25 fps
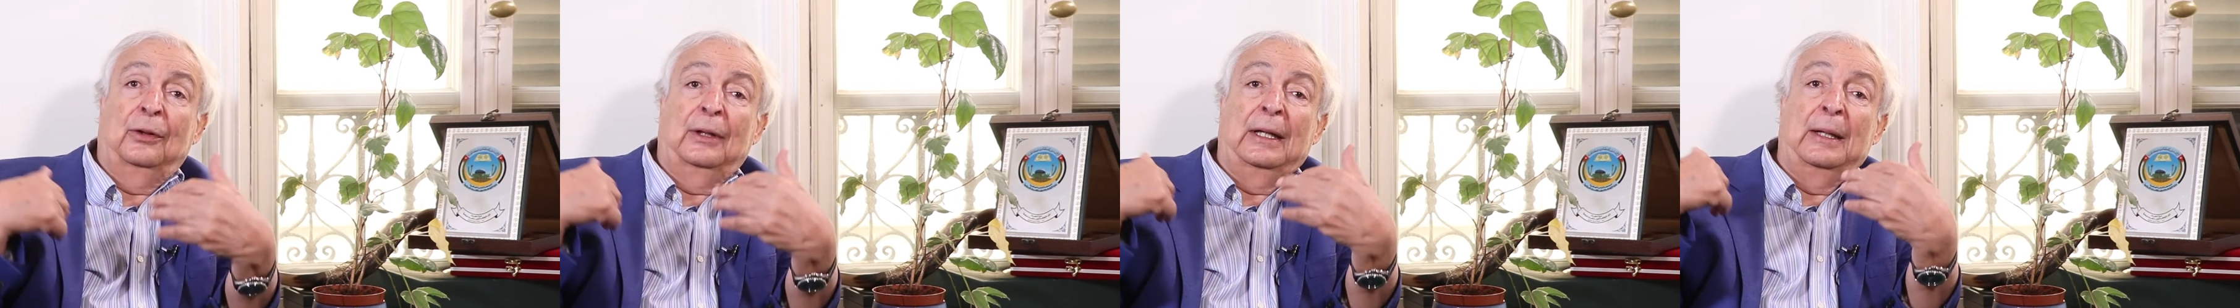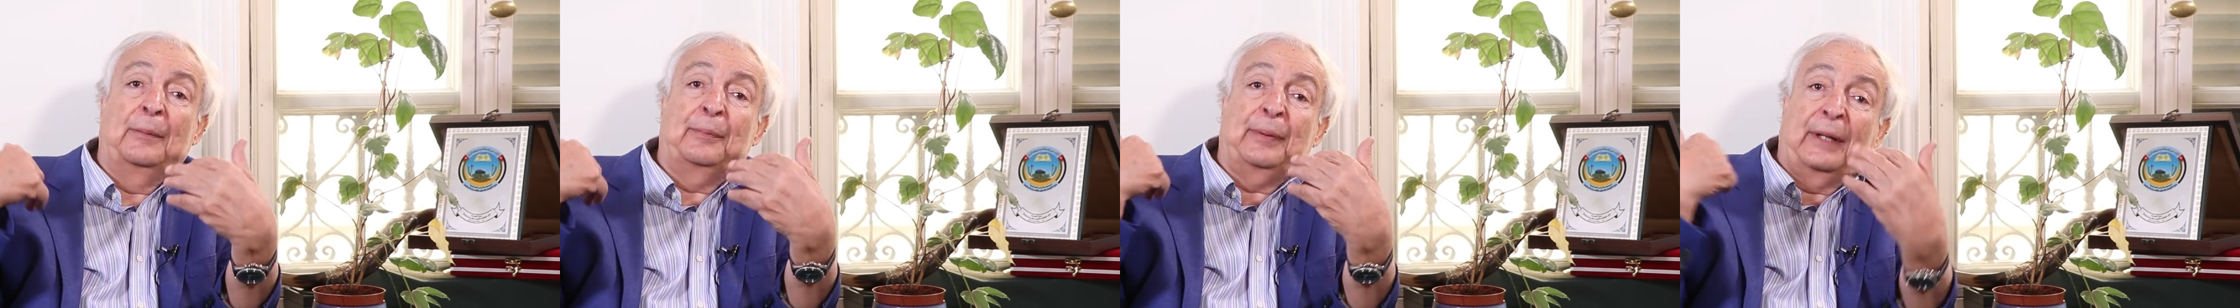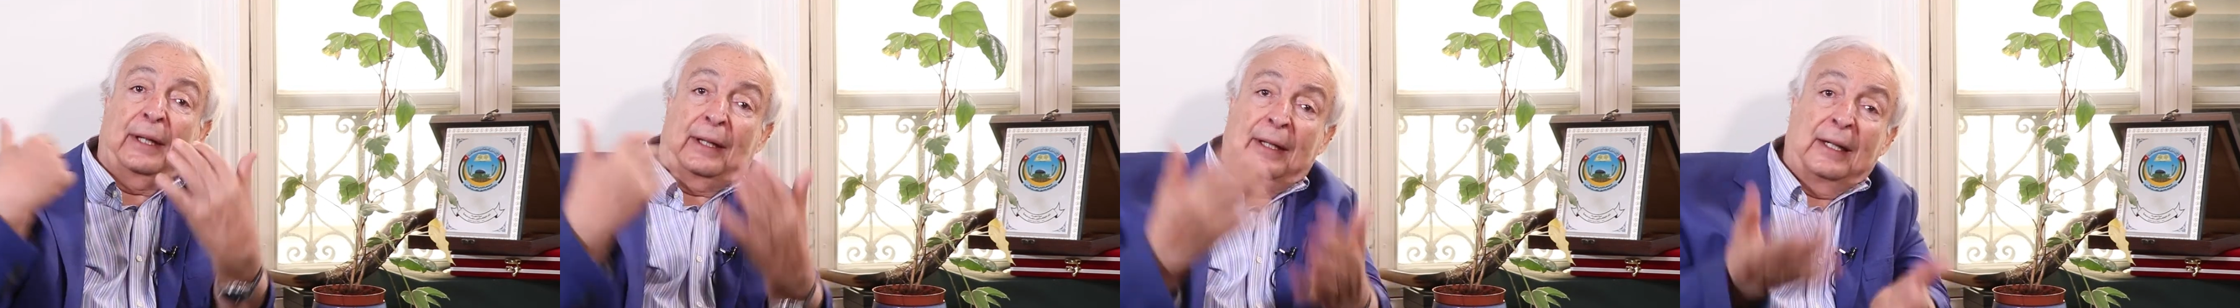
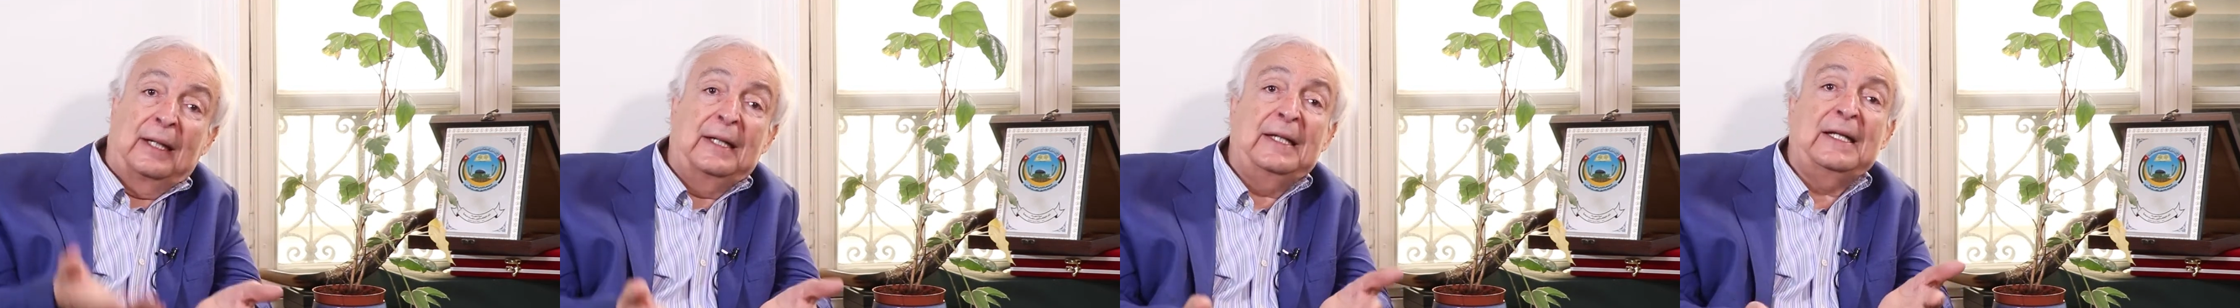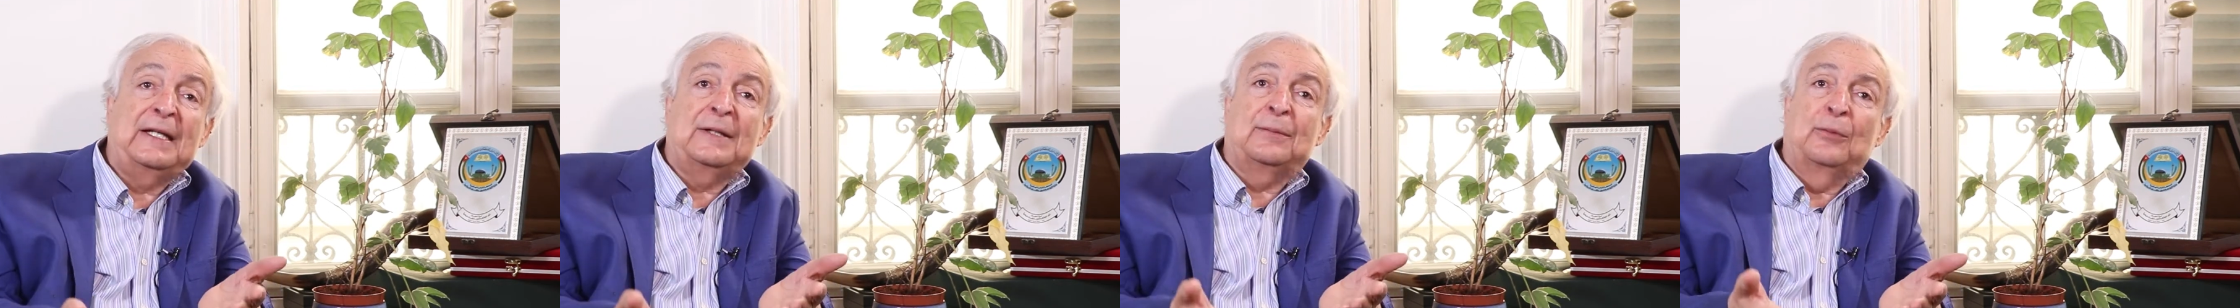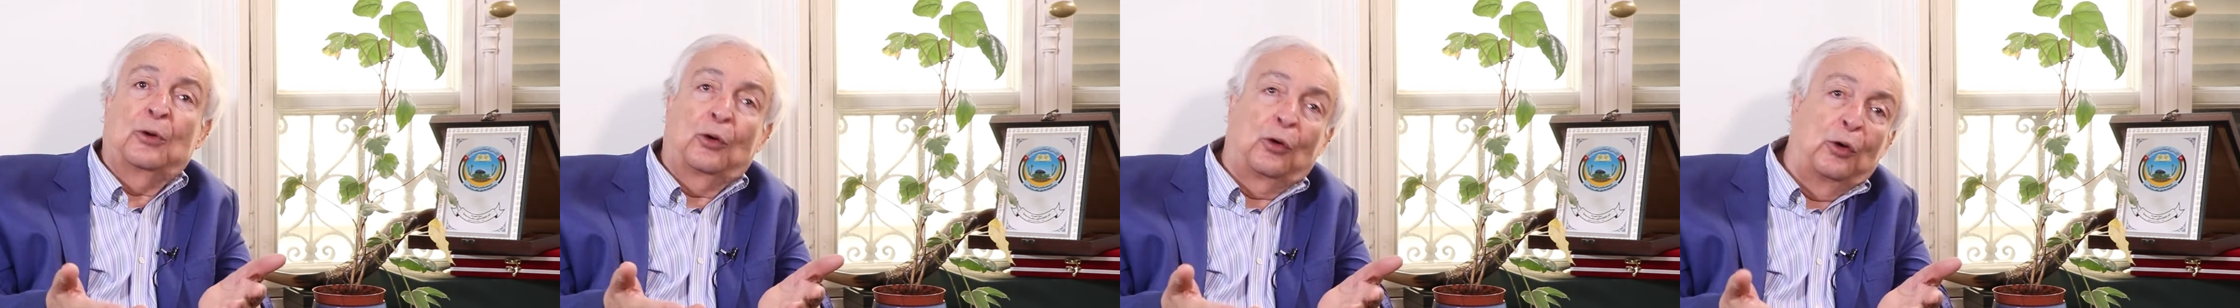
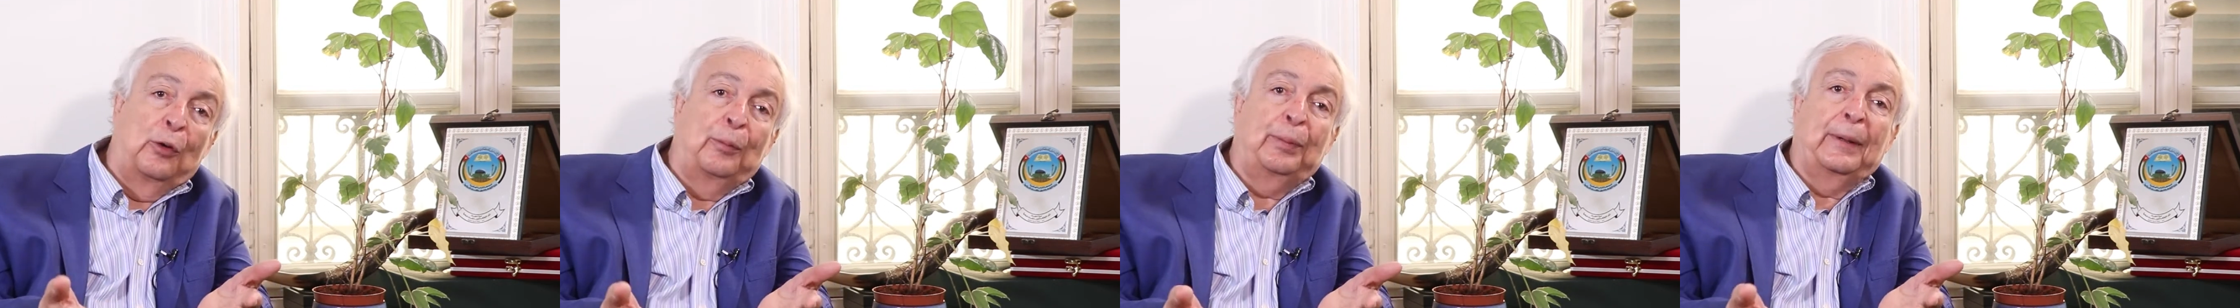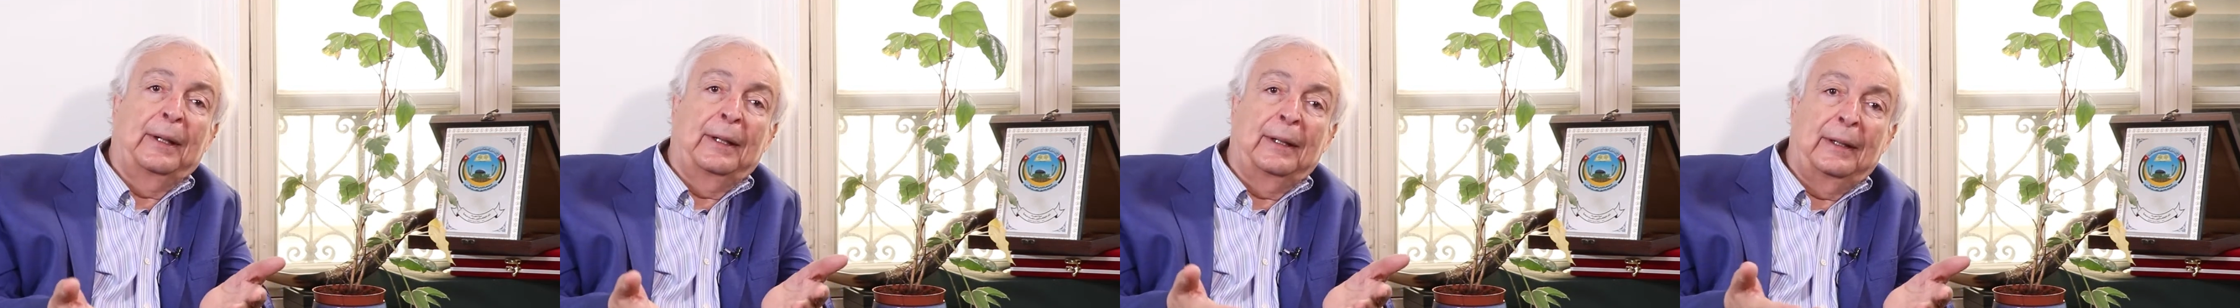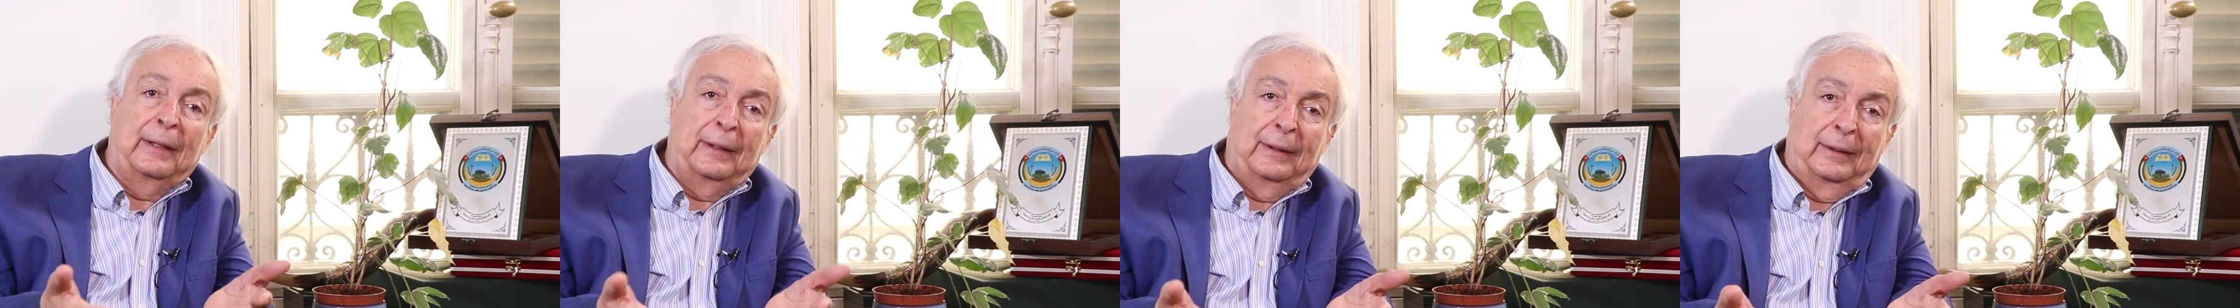l'impérialisme
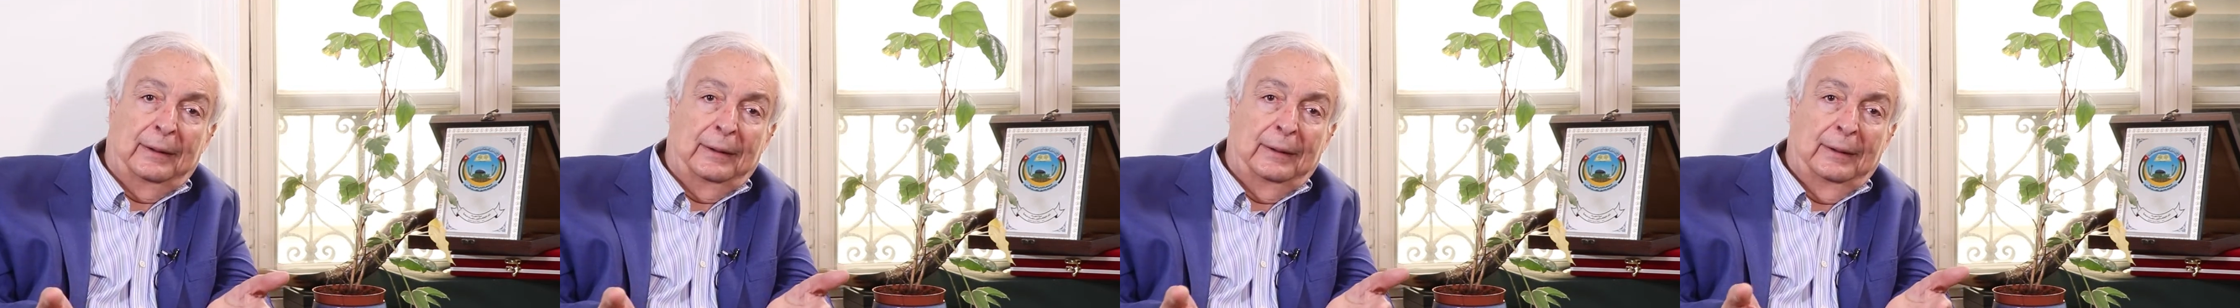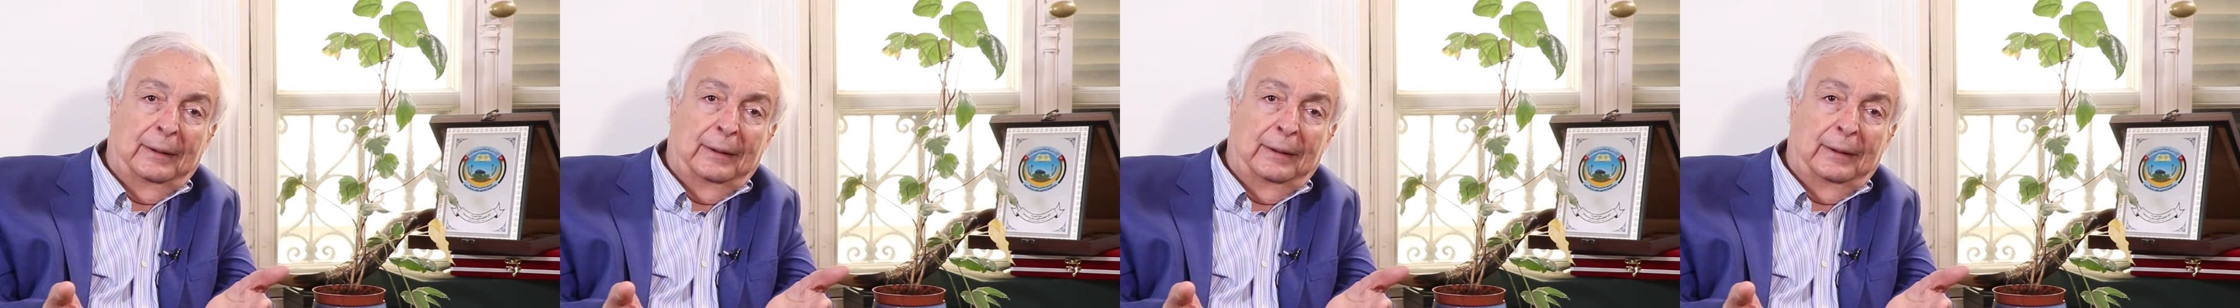européen.